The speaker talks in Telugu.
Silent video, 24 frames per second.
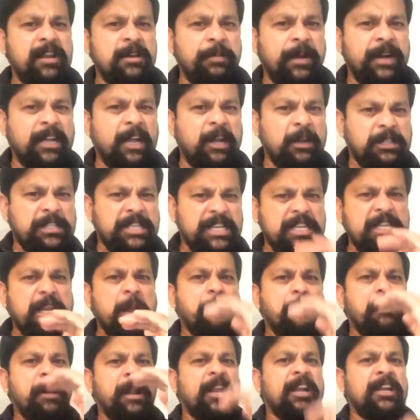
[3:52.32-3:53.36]
బారిన పడ్డారు
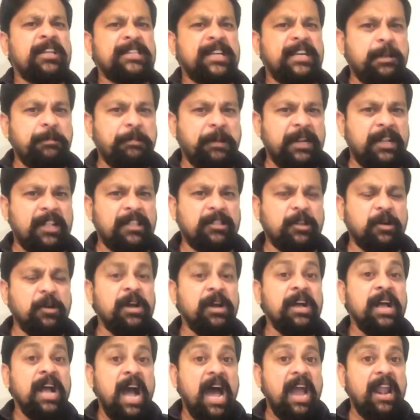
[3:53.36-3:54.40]
చిన్న పిల్లలు చంటి పిల్లలతో
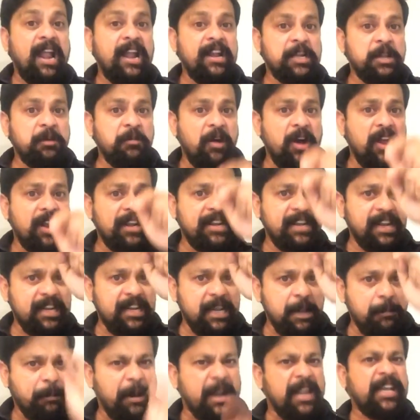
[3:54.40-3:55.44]
అలాంటి వాళ్ళని
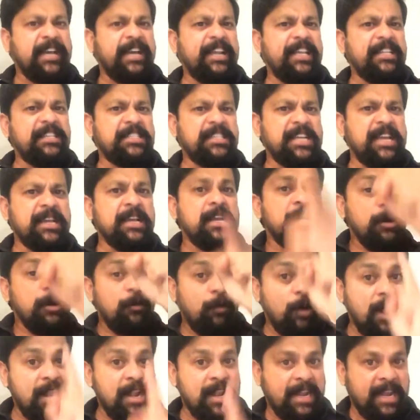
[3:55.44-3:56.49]
వెళ్ళి పలకరించి
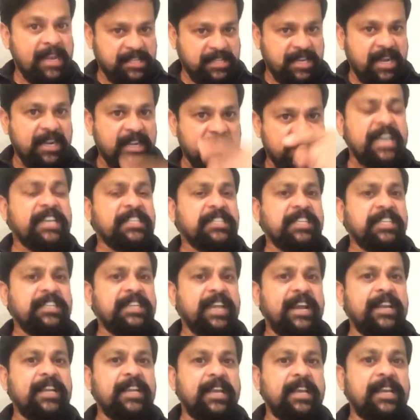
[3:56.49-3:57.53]
వాళ్ళ కష్టాలను
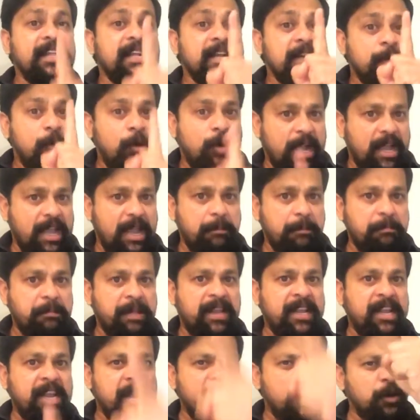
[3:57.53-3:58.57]
తీర్చడానికి ఒక
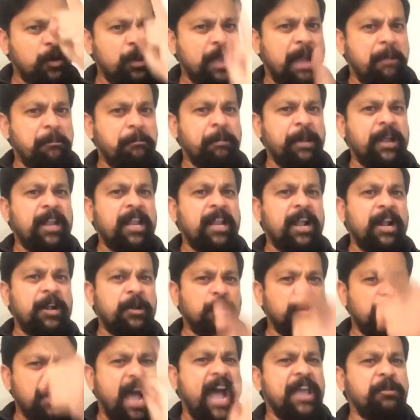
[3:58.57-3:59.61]
ఎమ్మెల్యే లేడు ఎంపీ
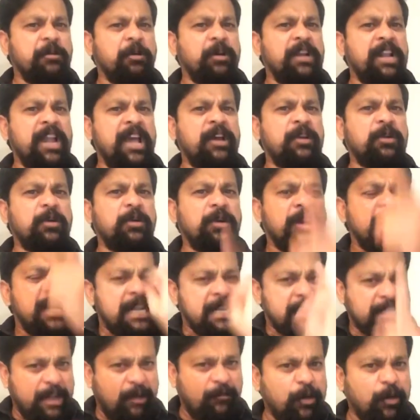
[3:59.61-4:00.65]
లేడు నాయకులు లేరు
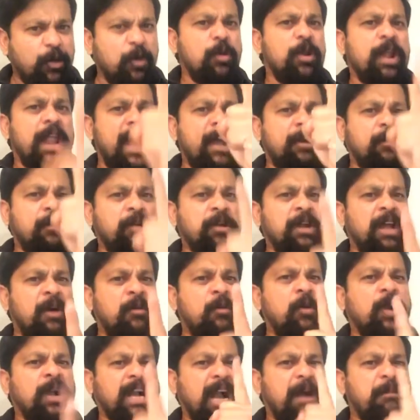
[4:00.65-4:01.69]
ఎవరూ
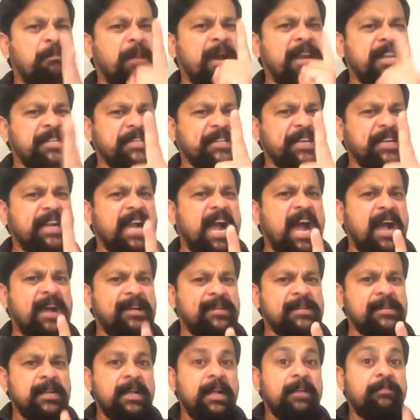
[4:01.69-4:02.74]
లేకుండా ఒక్క మనిషిగా
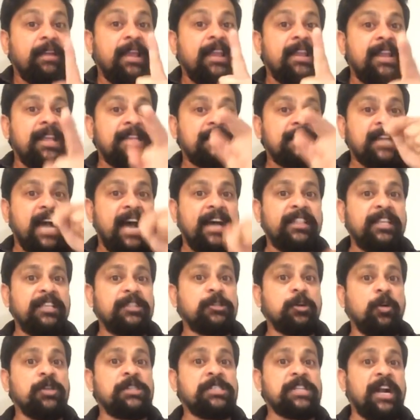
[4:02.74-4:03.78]
వెళ్ళి
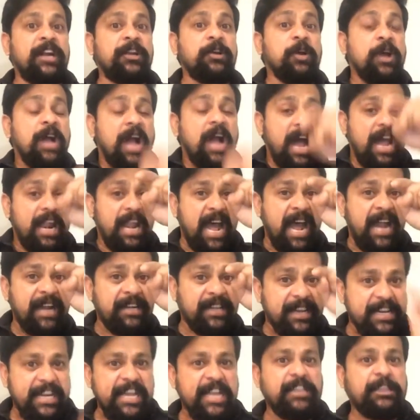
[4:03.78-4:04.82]
సాధించుకొచ్చాడు
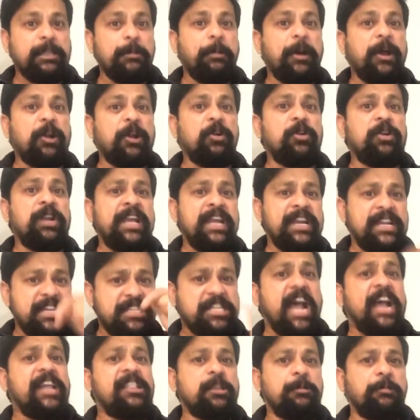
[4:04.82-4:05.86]
అలాంటి నీతి పరుణ్ణి
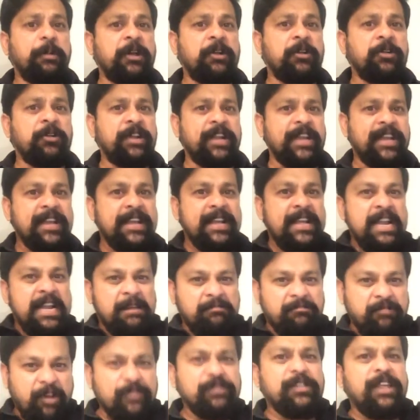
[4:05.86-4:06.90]
నిజాయితీ పరుణ్ణి
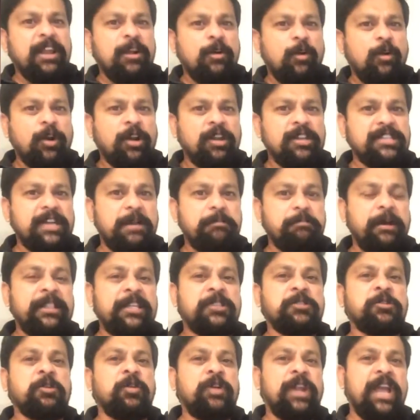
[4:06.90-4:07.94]
వందల కోట్లు
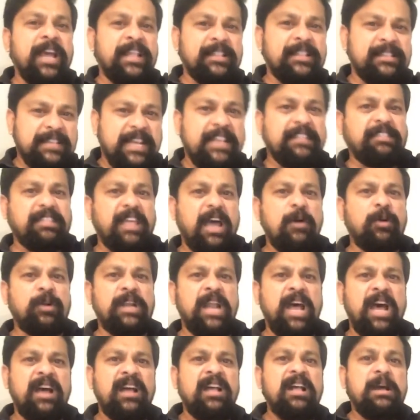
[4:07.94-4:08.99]
సంపాదించుకునే సత్తా
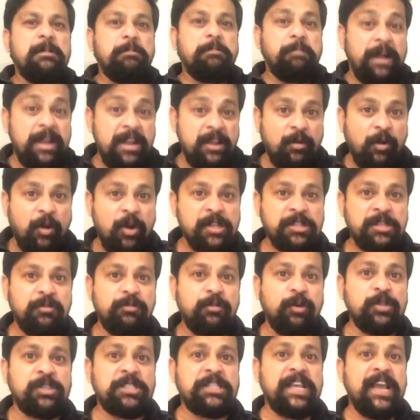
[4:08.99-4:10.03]
ఉన్న మన
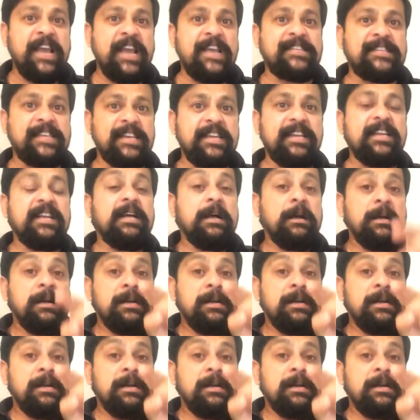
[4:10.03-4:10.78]
కోసం వచ్చేసి